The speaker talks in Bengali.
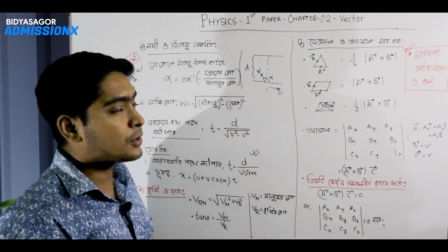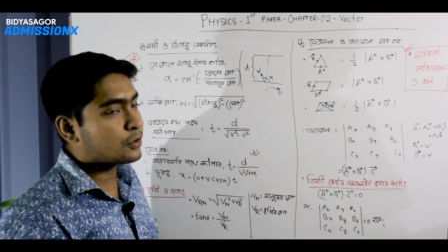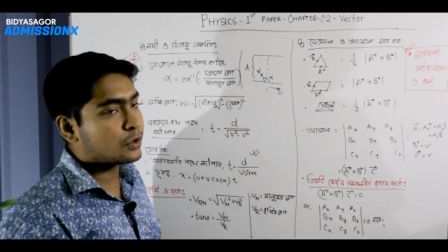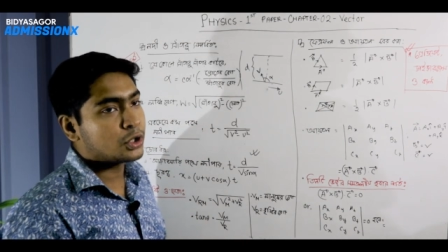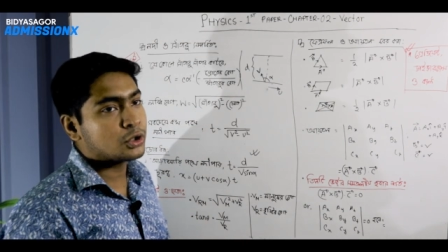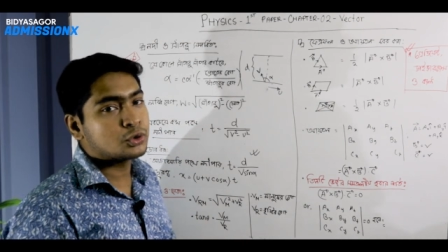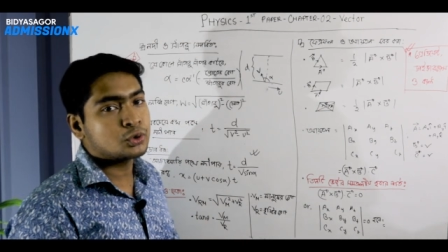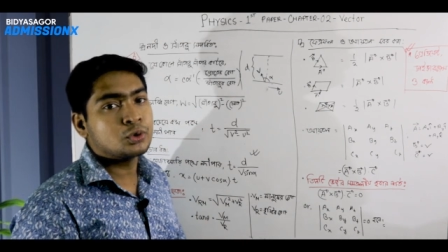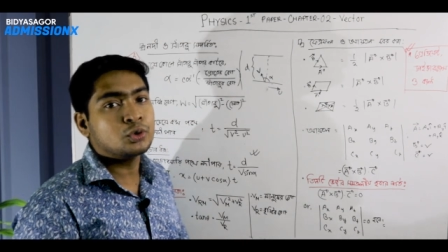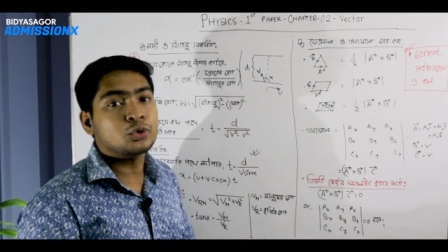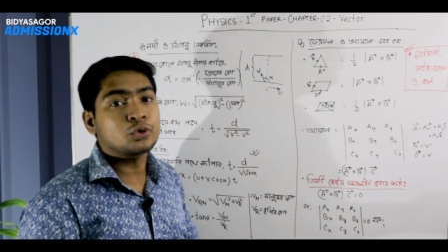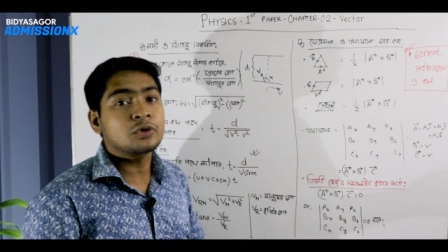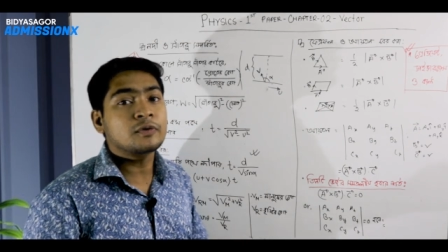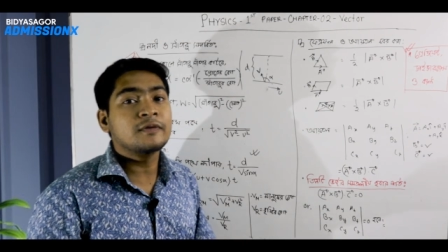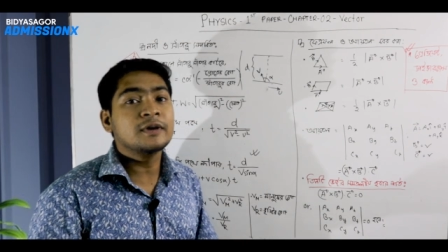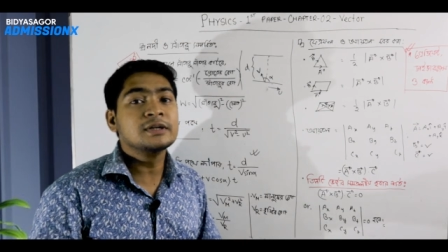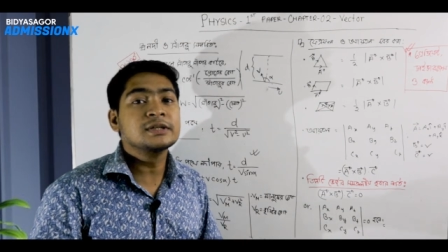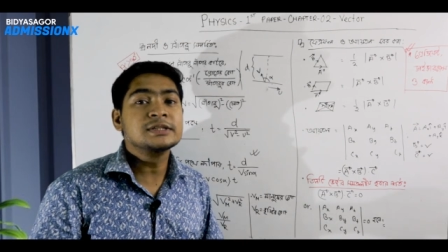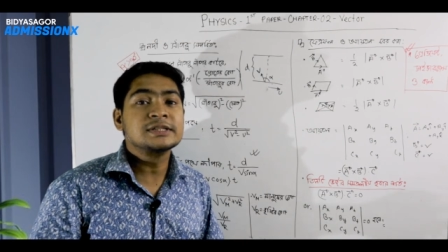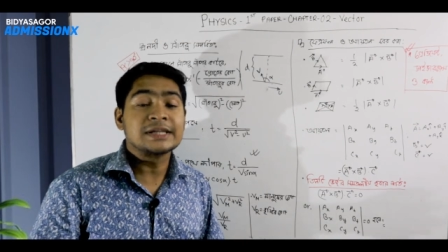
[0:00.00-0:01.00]
ইকুয়াল টু রুট
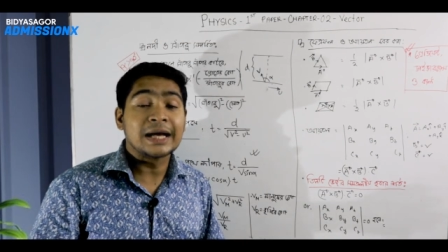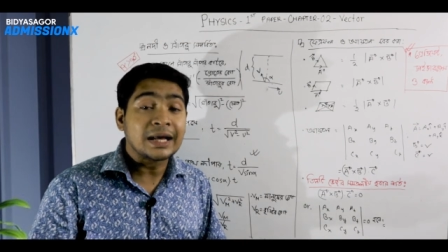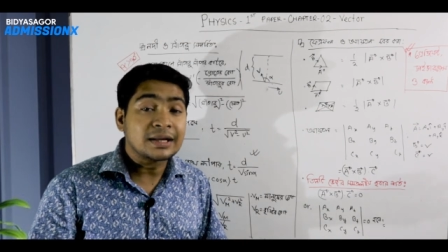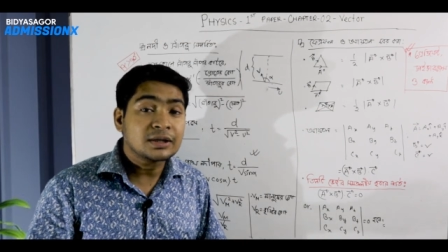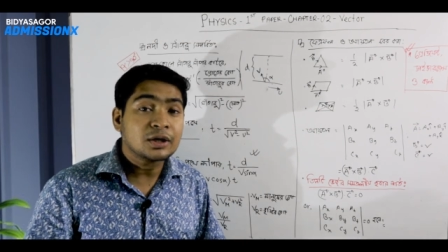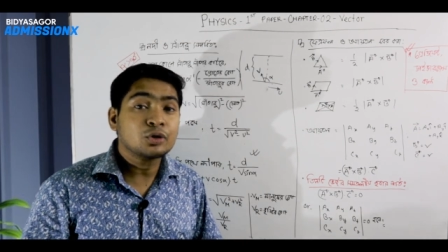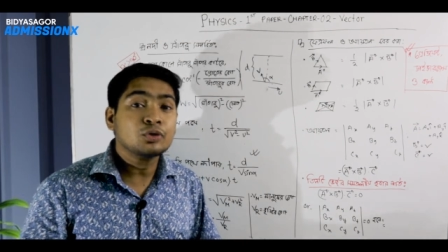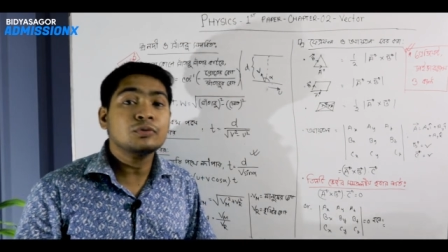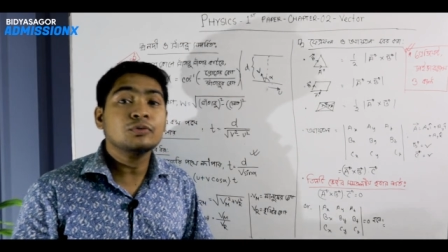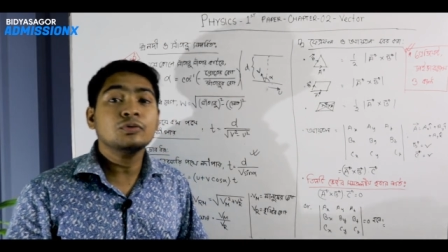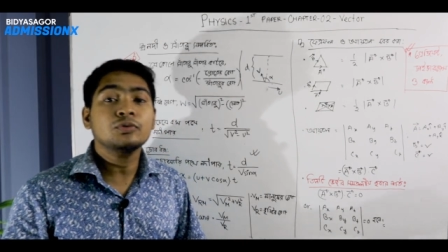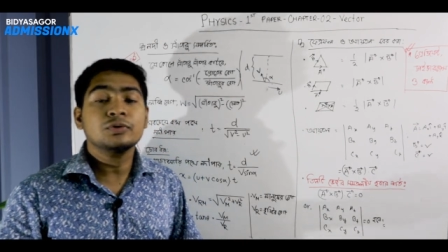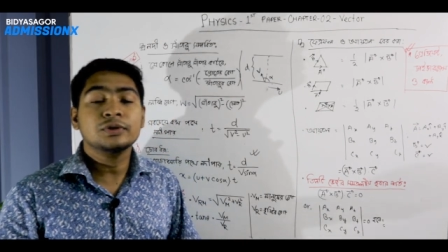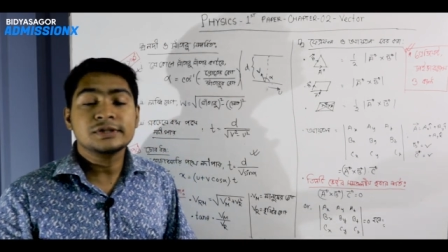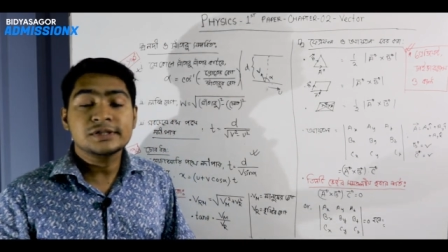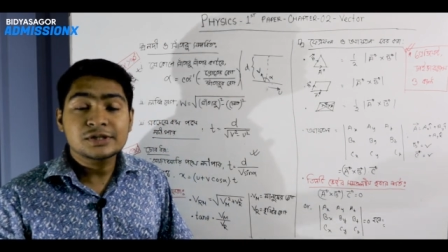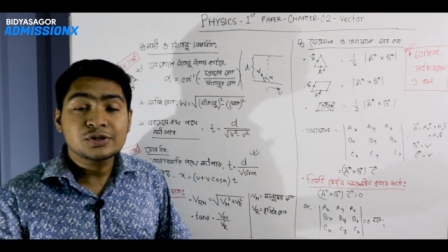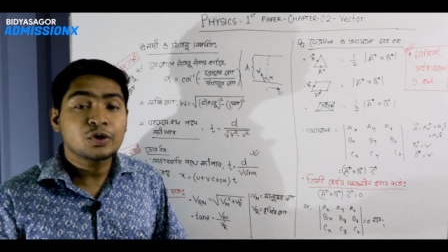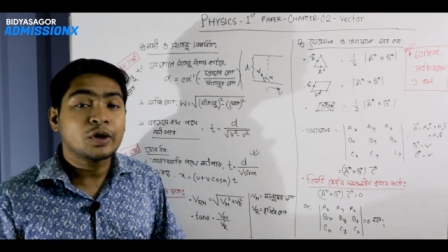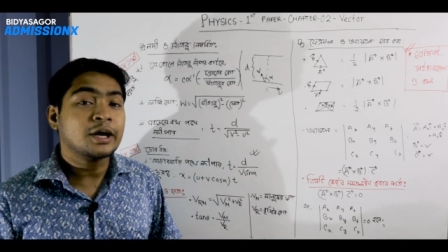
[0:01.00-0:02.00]
ওভার সাঁতারু
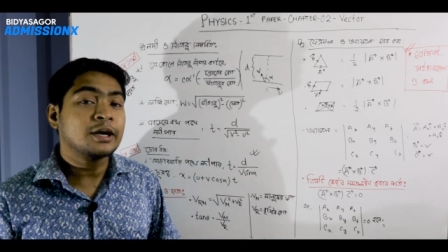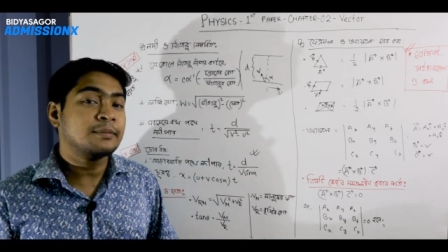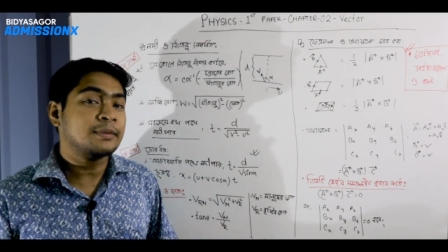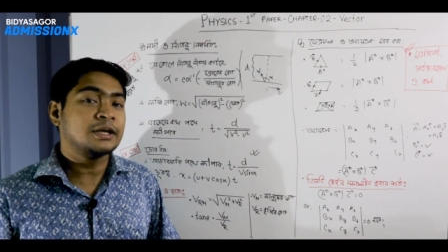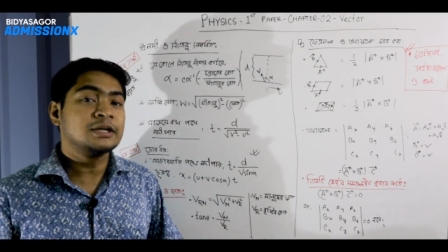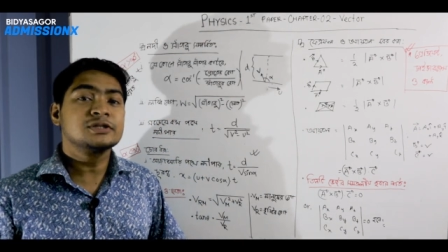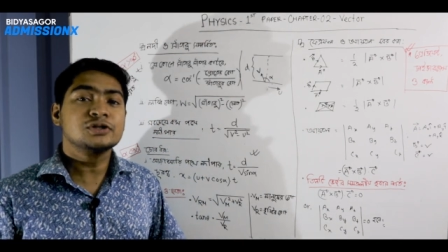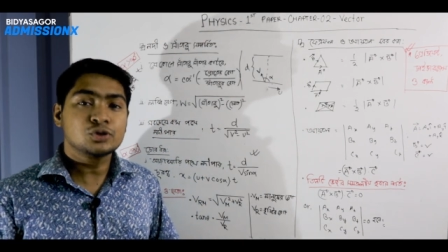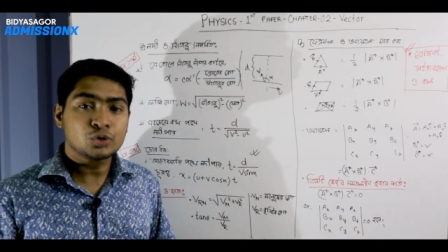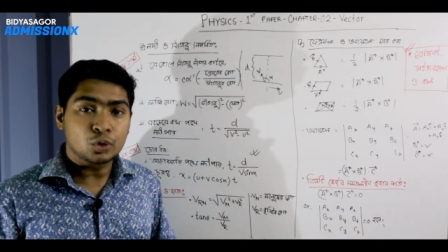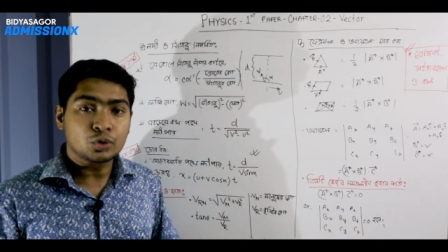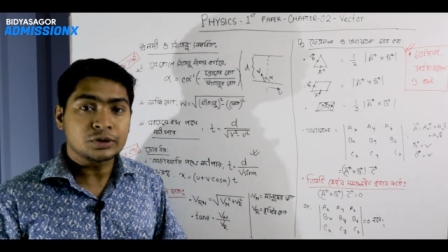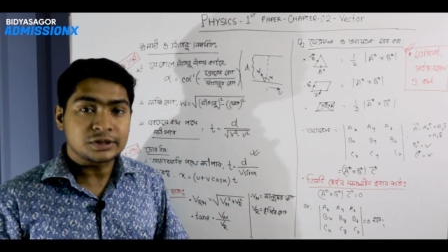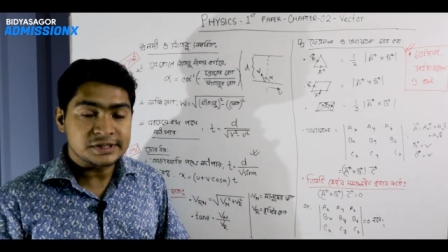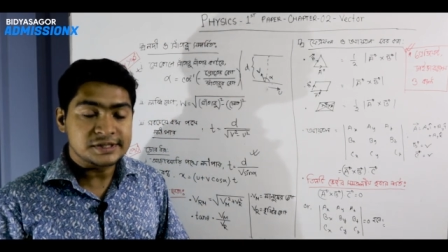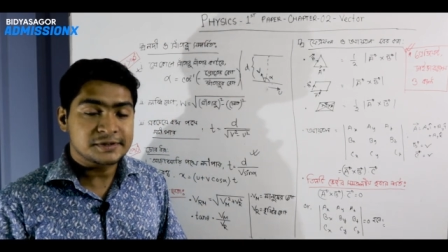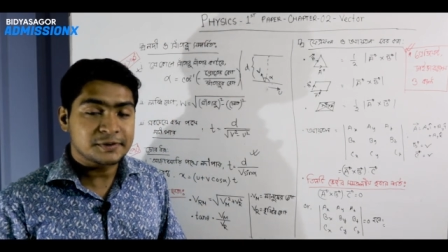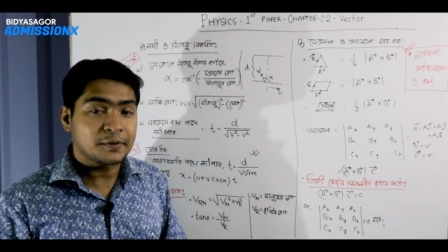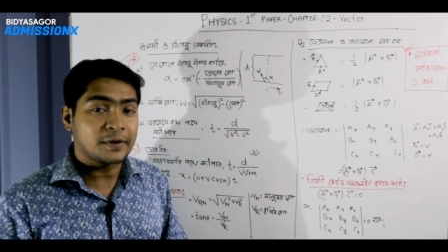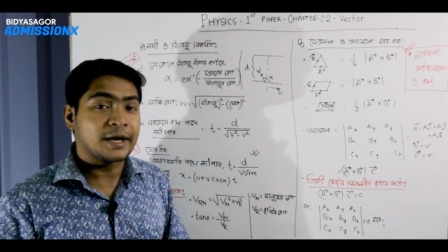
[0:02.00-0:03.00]
স্কোয়ার মাইনাস স্রোত
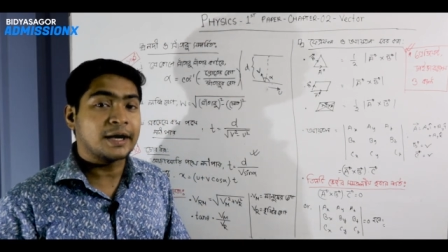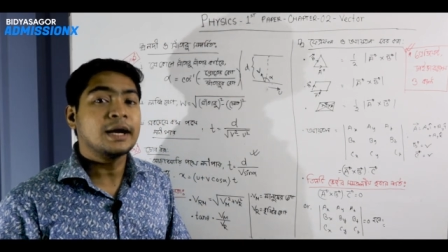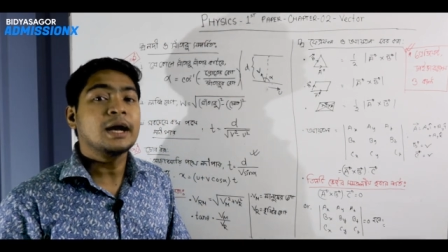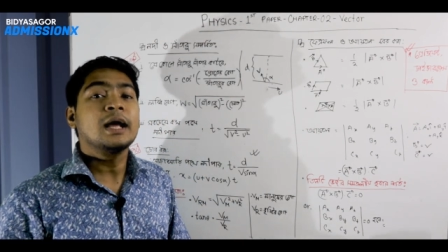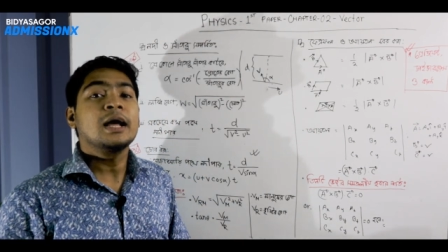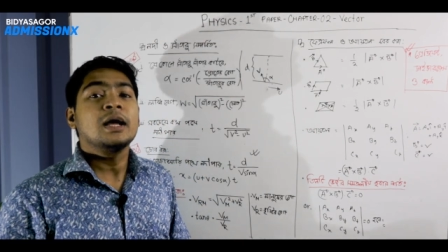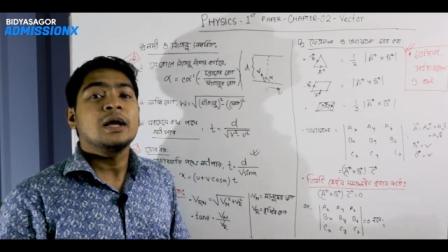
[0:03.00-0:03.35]
স্কোয়ার